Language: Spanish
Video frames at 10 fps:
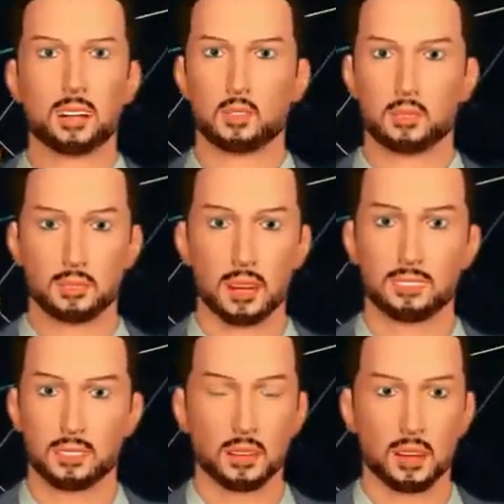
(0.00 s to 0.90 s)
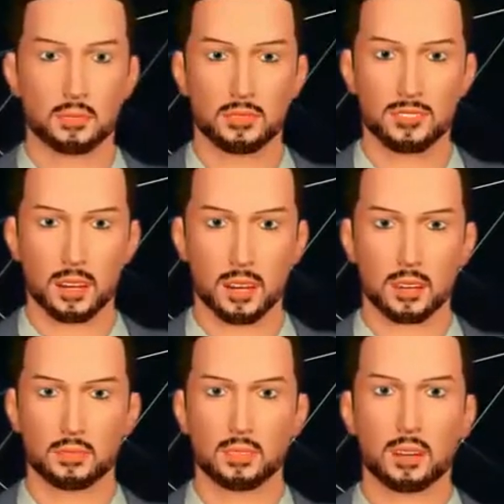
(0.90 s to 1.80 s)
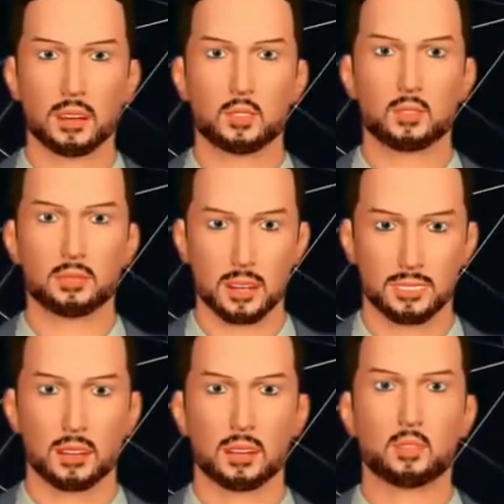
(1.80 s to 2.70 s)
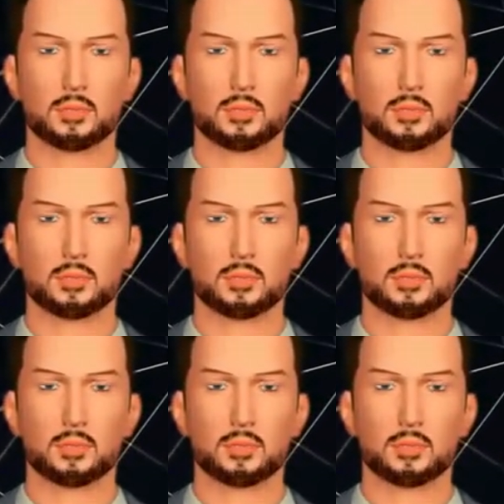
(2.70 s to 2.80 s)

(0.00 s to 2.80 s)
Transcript: tu ayuda y cómo vas a solucionar su problema.